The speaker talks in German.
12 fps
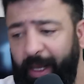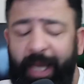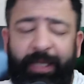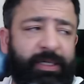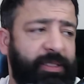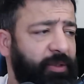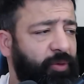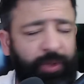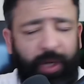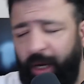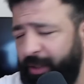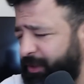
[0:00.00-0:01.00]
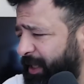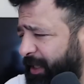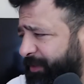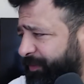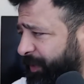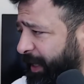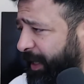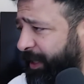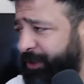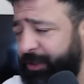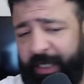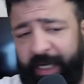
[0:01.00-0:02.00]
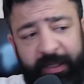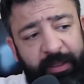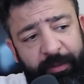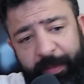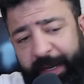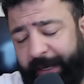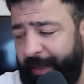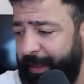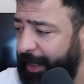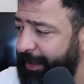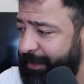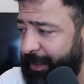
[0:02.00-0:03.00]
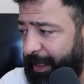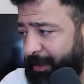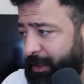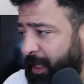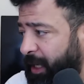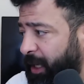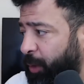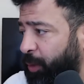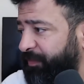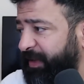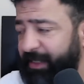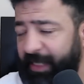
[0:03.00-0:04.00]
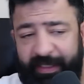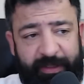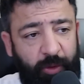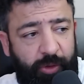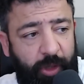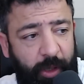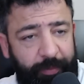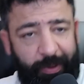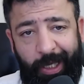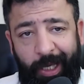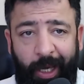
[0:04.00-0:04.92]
Hey, der sieht gut aus, der ist fresh, Ketten, Metten, das, das. Und wenn sein Song kommt,